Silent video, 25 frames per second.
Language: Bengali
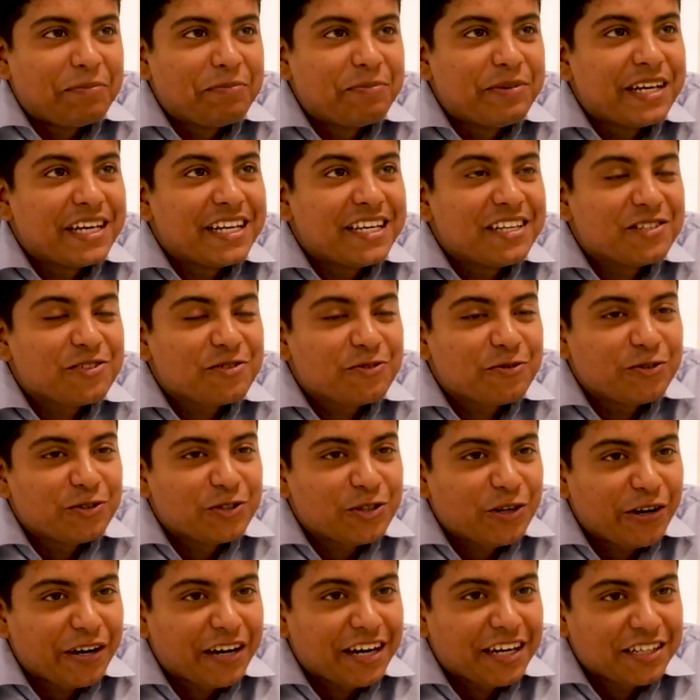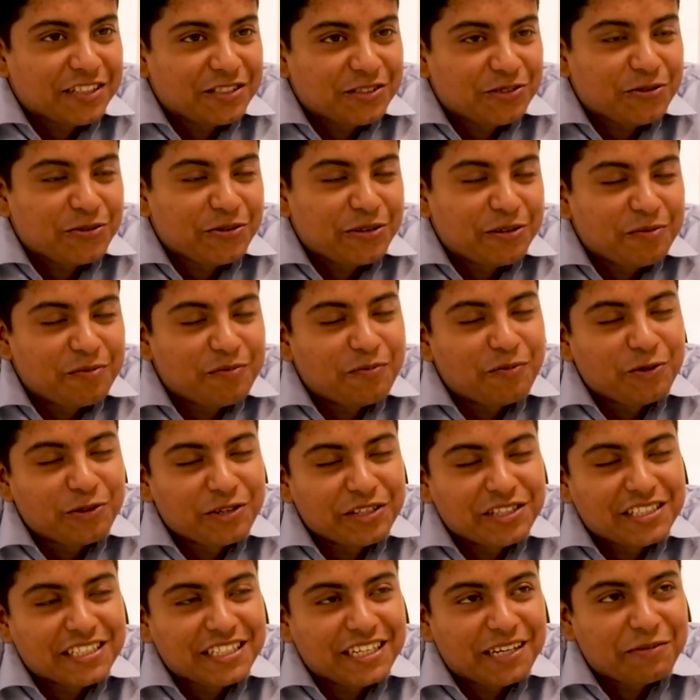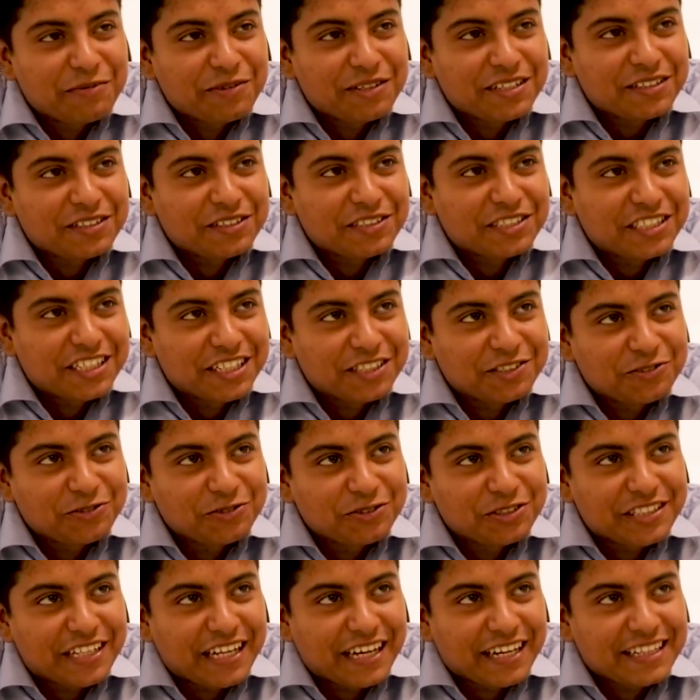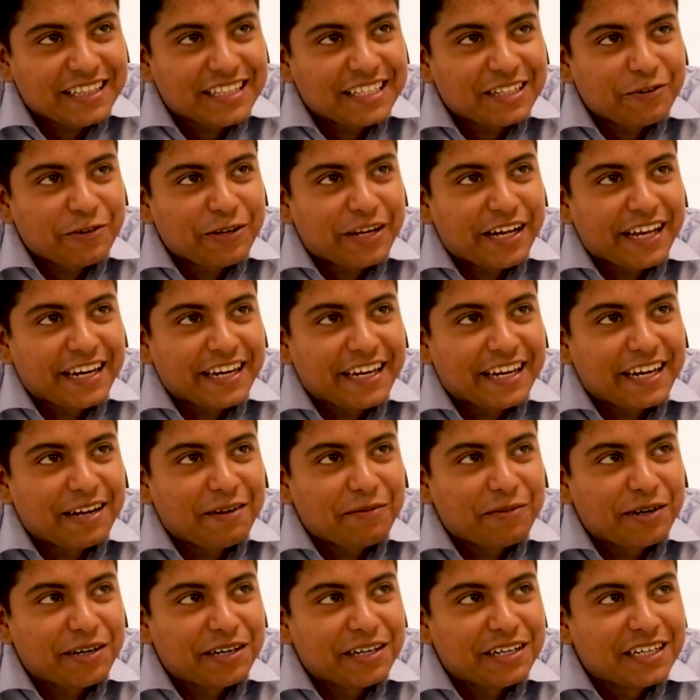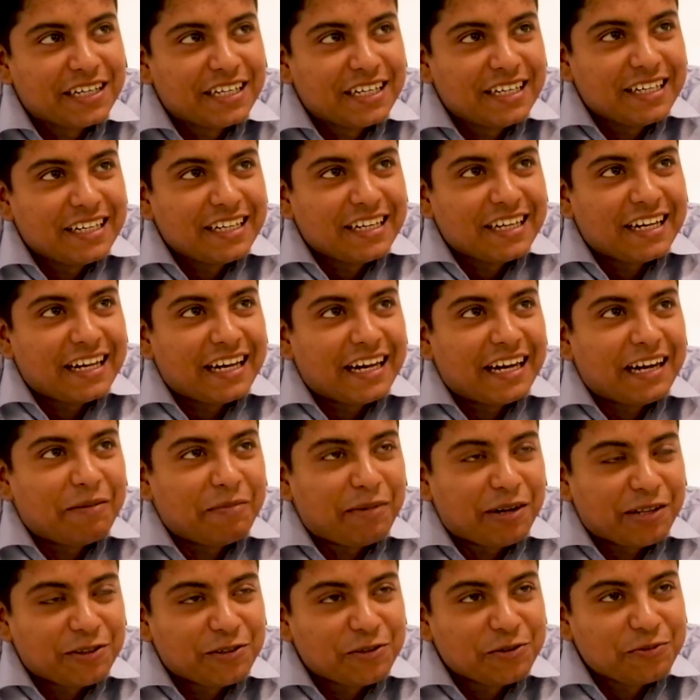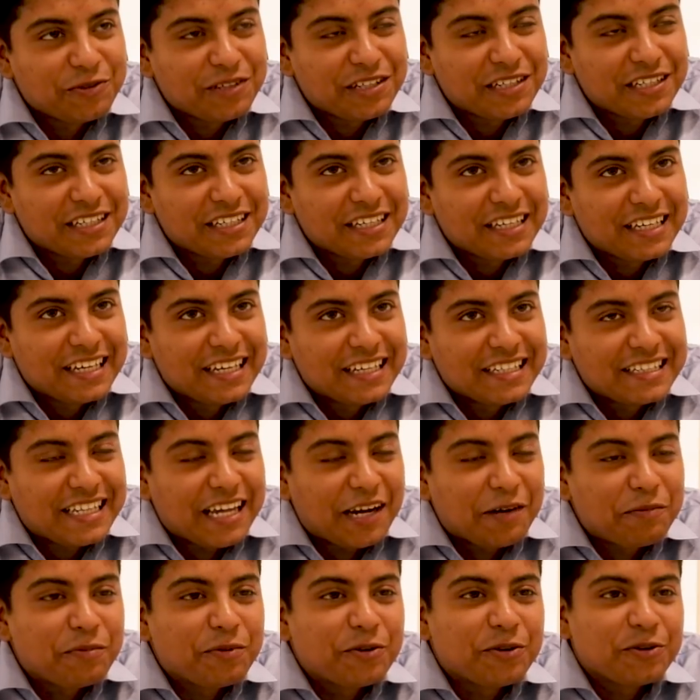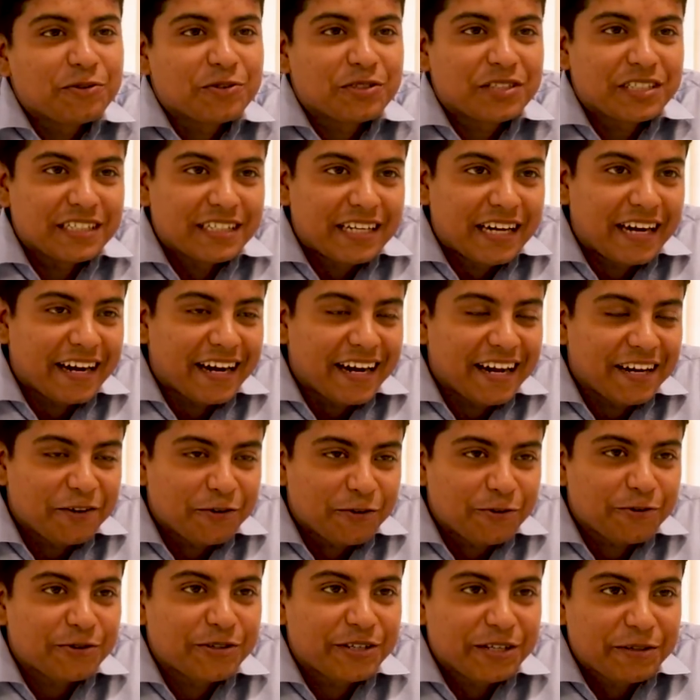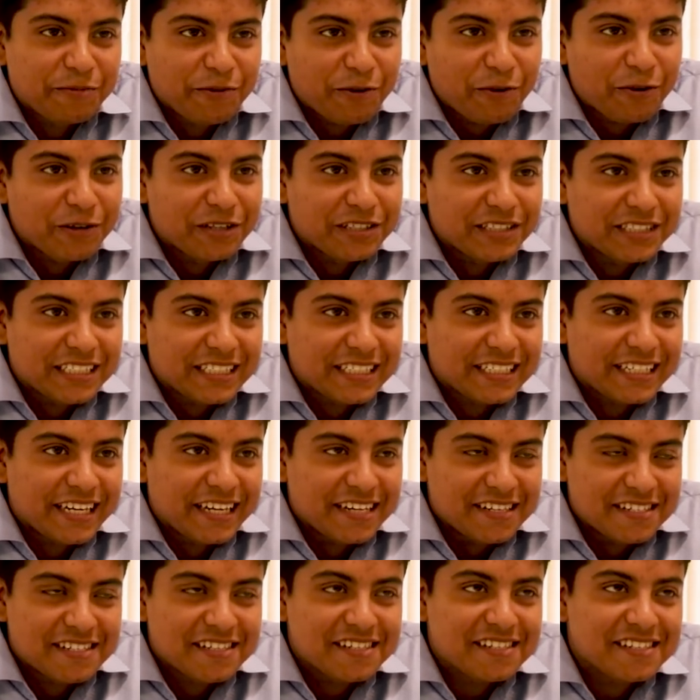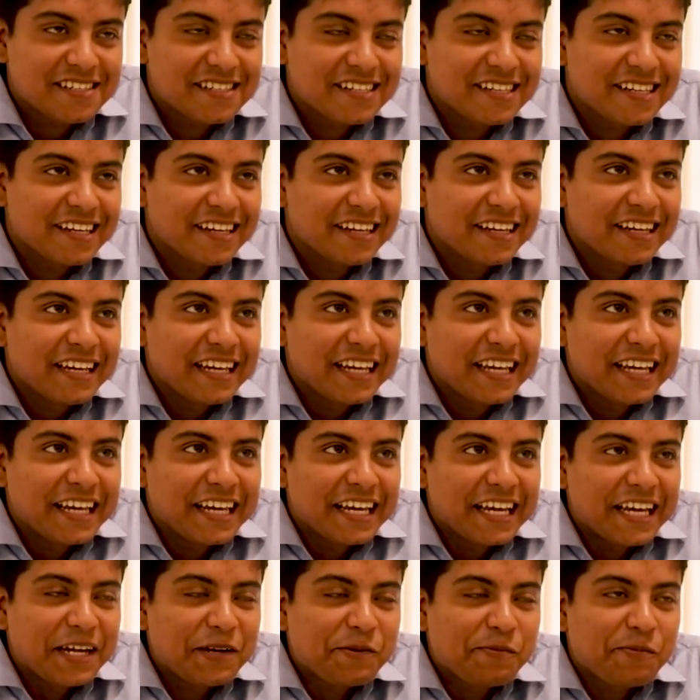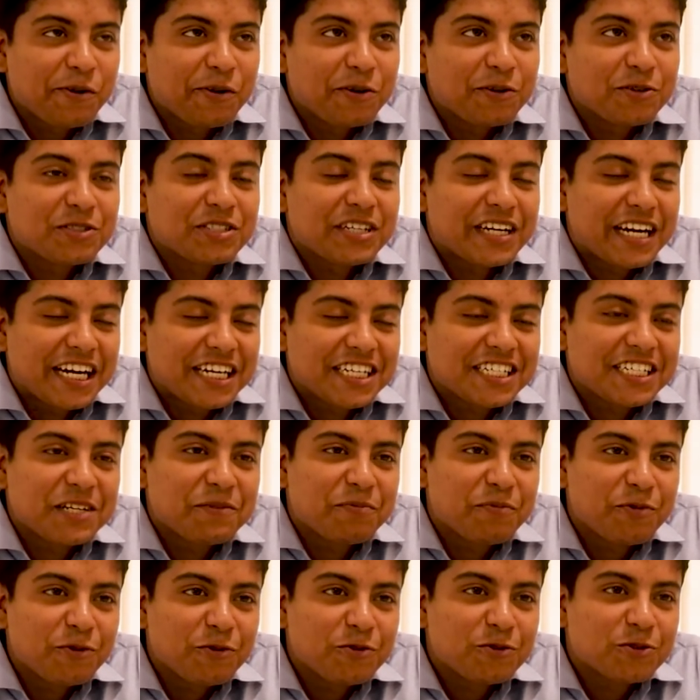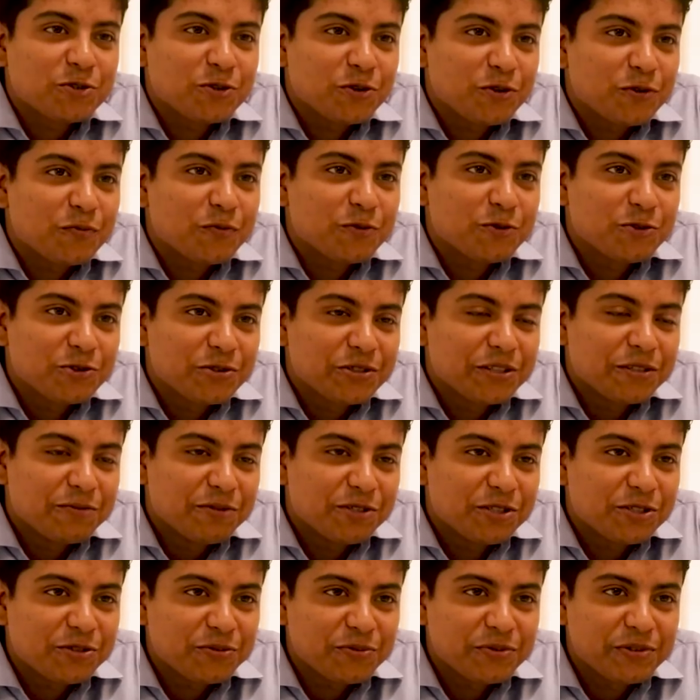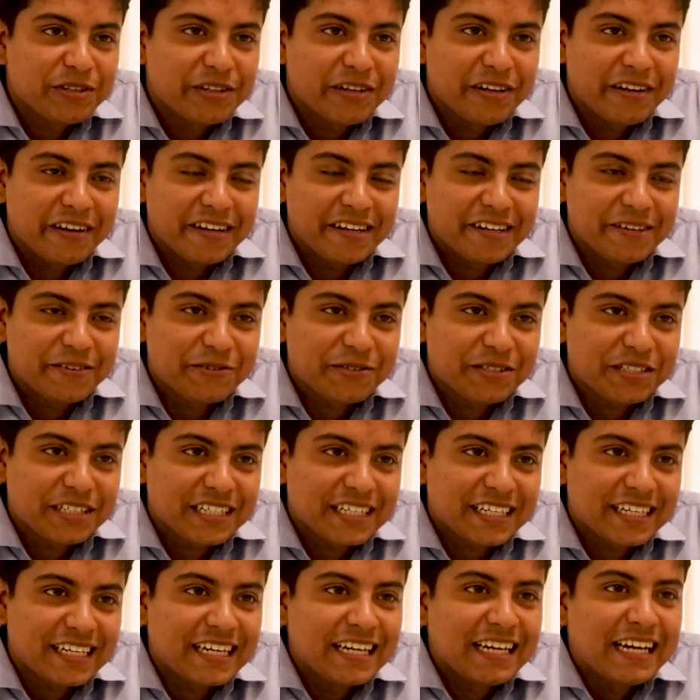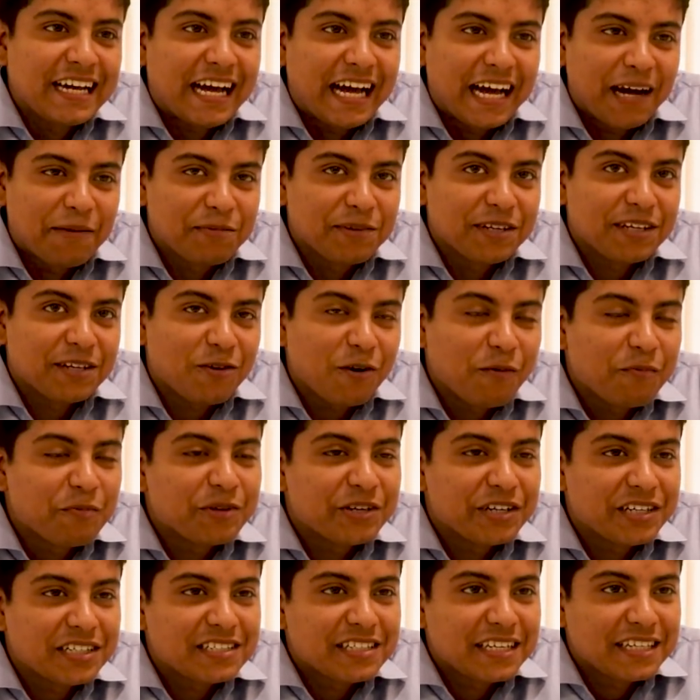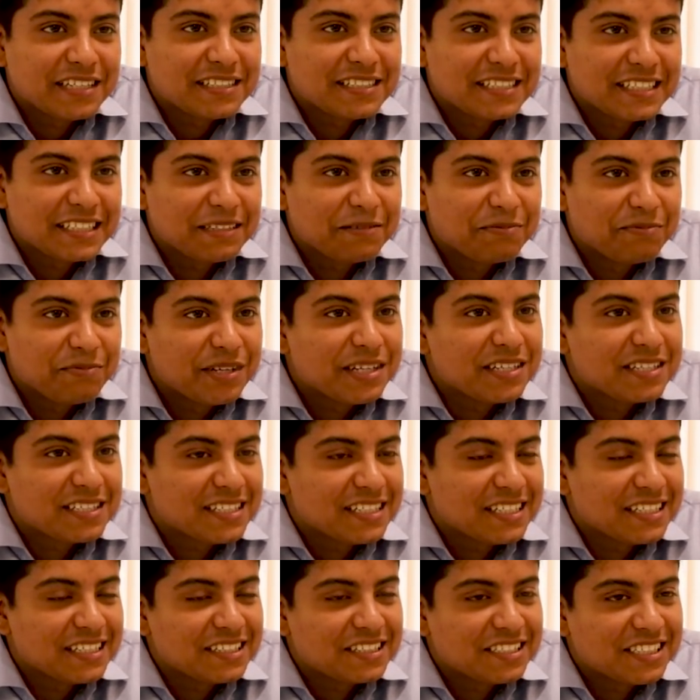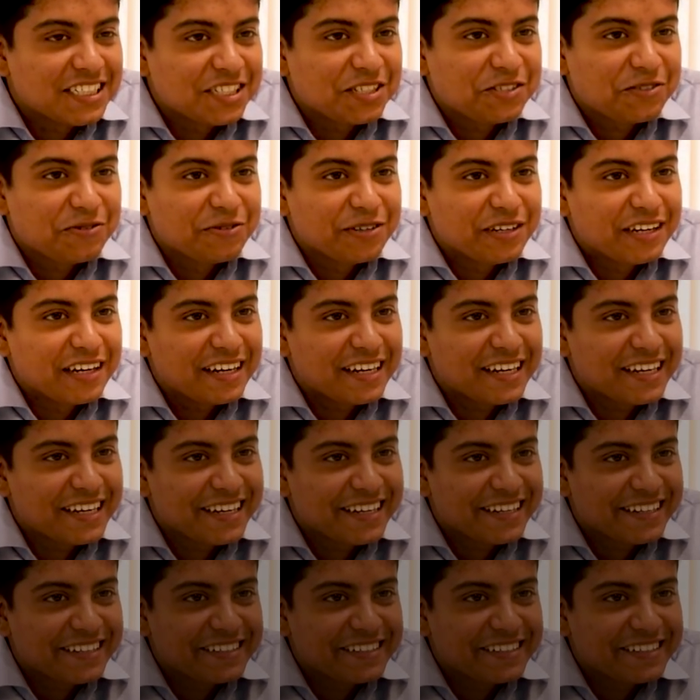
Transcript: পিএল স্কুল সরকারি স্কুলে পড়েছি আমি সিরাজগঞ্জে থাকতে ওইখানে আমার মাধ্যমিক তারপরে হচ্ছে ঢাকায় নটরডাম কলেজে এইচএসসি এরপর হচ্ছে রাজশাহী প্রকৌশল ও প্রযুক্তি বিশ্ববিদ্যালয় হচ্ছে আমি কম্পিউটার সায়েন্সে বিএসসি শেষ করি আর কি